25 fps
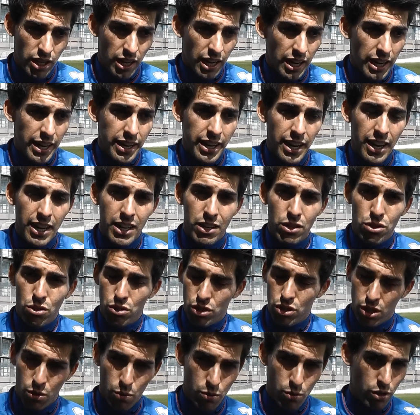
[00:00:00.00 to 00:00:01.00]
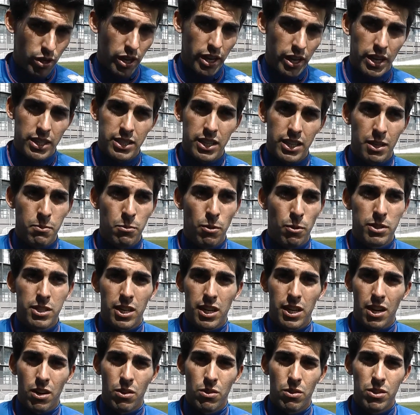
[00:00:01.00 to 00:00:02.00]
la línea y yo estoy seguro que este equipo va a
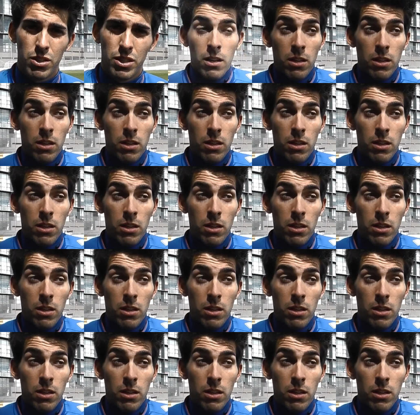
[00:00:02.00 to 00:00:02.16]
sacarlo.